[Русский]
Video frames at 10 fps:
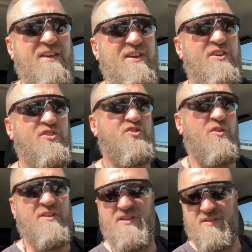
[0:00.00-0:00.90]
еще
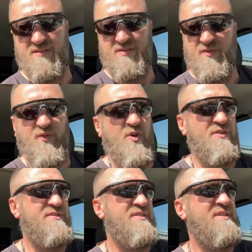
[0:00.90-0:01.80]
один
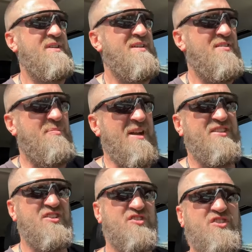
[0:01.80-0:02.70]
фонд
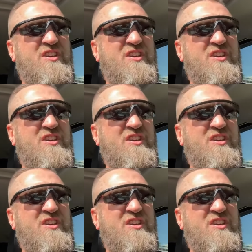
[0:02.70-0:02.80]
поддержки